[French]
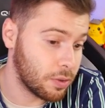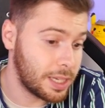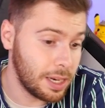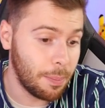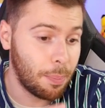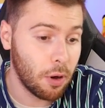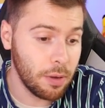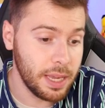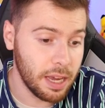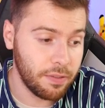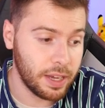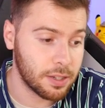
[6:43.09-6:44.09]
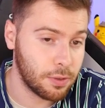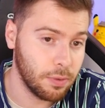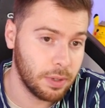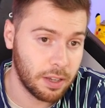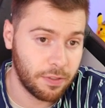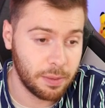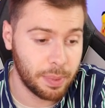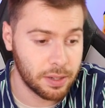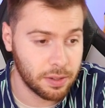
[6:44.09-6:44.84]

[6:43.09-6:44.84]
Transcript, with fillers: Donc c'est la première version qui est faite par